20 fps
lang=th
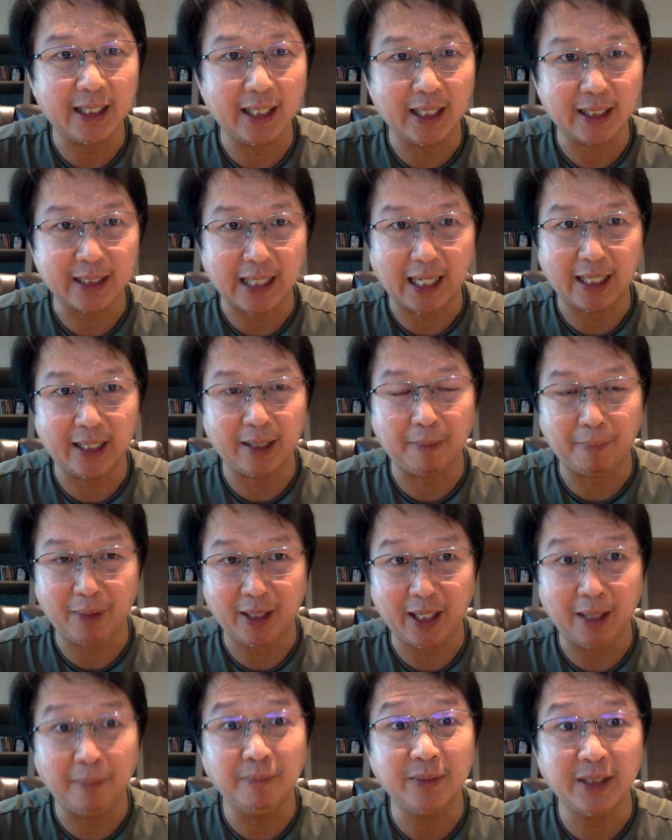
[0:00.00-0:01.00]
อีกท่านหนึ่งเป็น
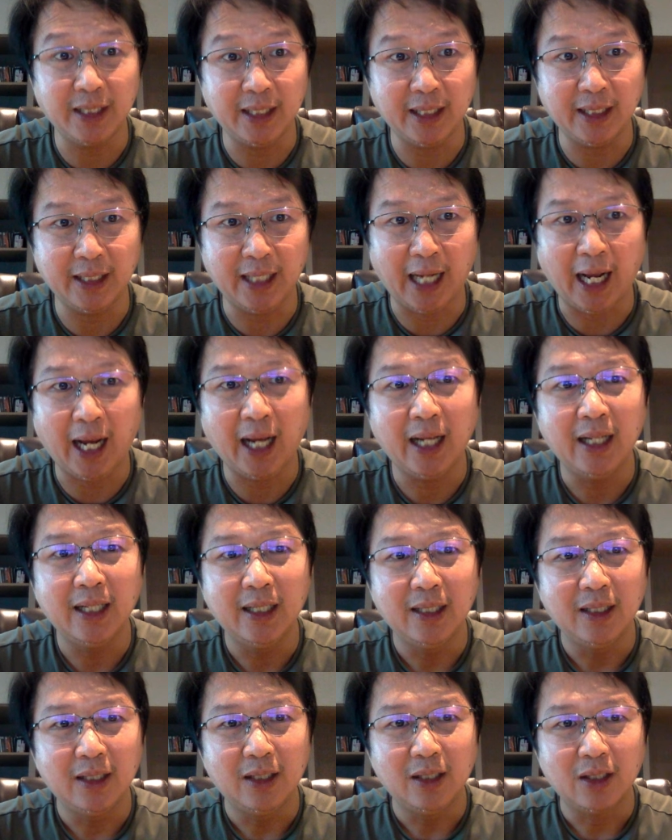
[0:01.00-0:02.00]
MG นะ
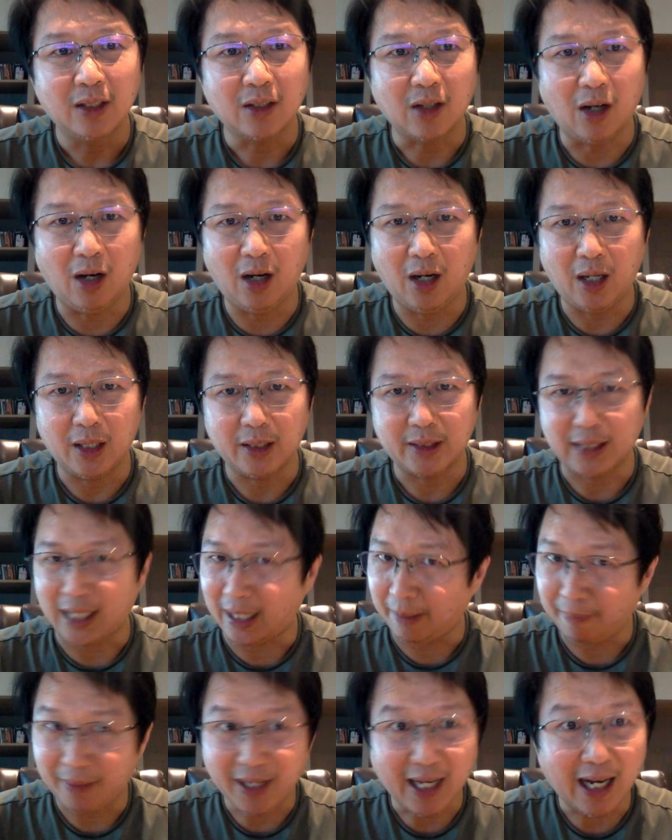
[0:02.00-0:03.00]
ก็ชาร์จ
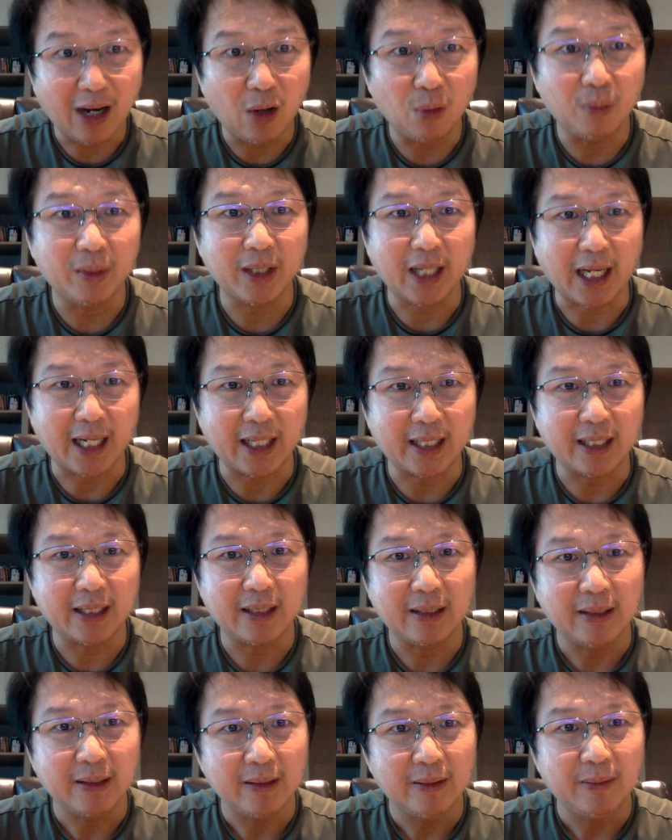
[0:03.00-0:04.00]
ไม่เข้าเหมือนกัน
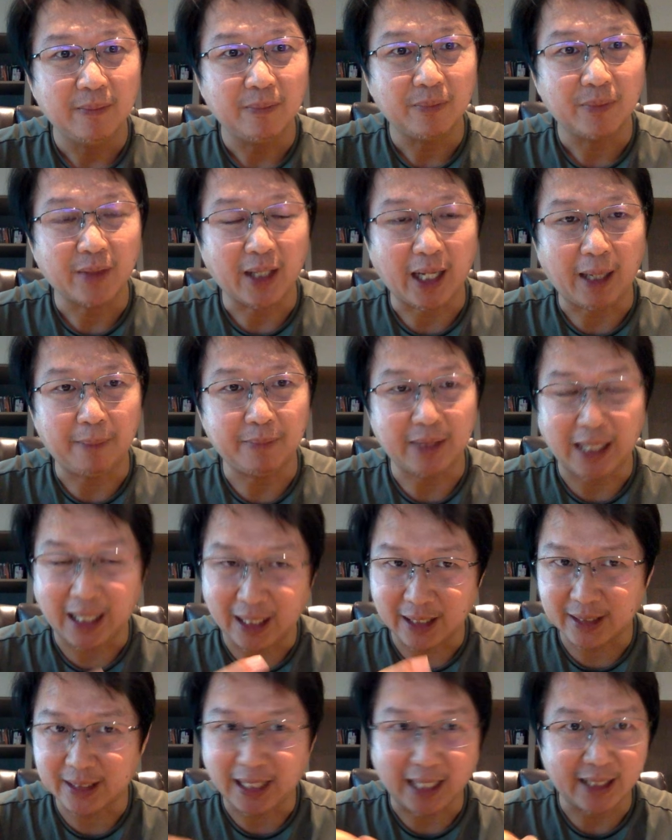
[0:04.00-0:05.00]
นะครับชาร์จ
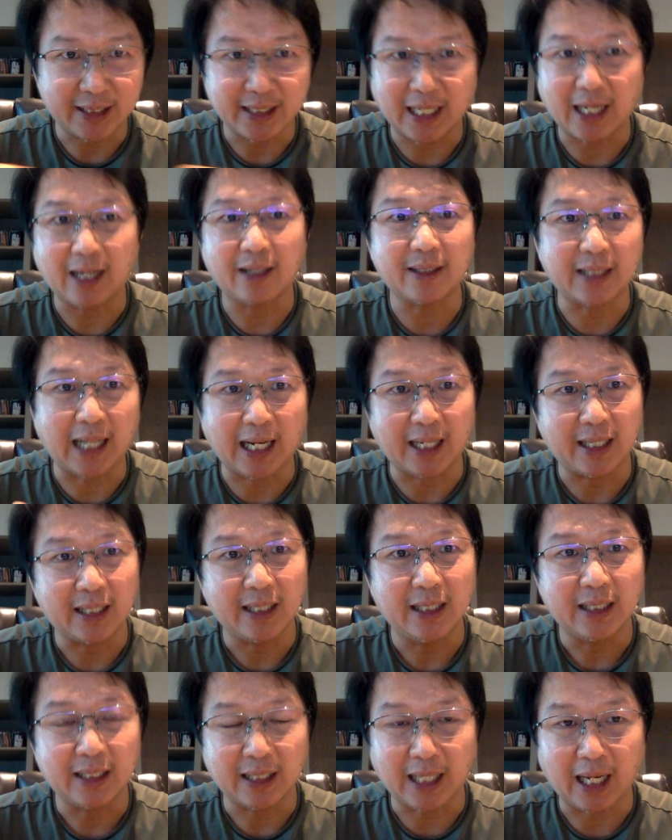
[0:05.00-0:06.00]
แล้วตัด ชาร์จแล้วตัด
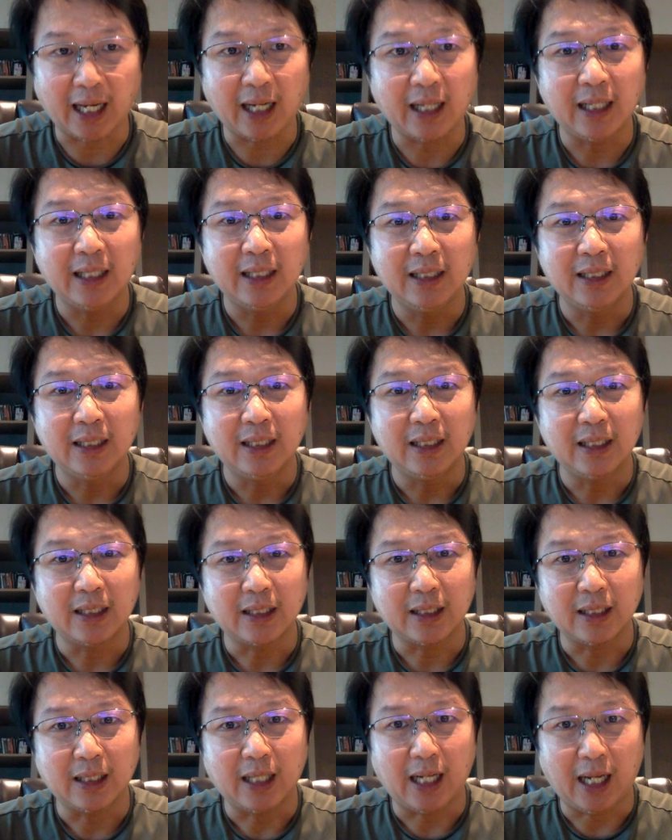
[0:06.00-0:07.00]
นะ
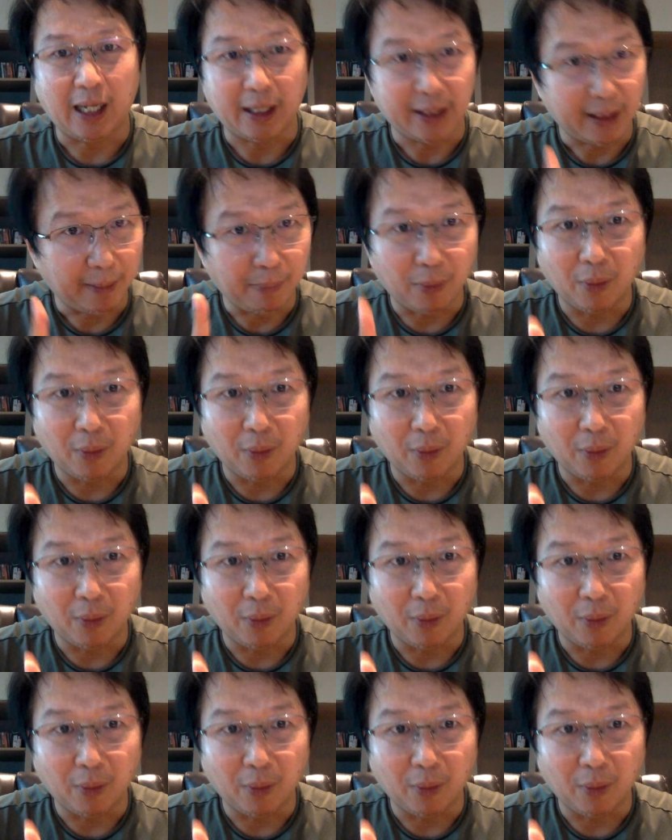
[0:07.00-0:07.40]
อาจจะผ